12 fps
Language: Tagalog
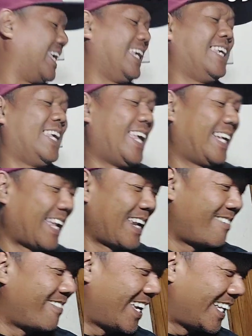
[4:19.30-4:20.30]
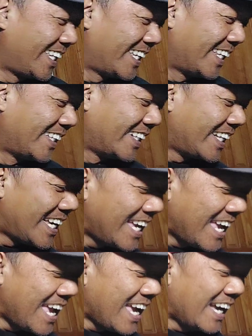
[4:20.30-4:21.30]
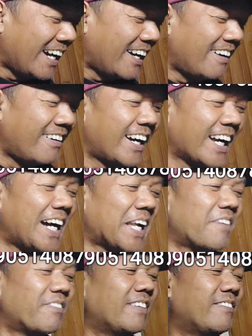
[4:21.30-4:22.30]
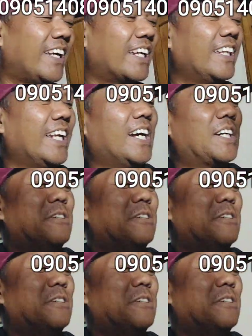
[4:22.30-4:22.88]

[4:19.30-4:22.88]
yellow. karamihan yun. Uh, ah, maghanap din. Meron din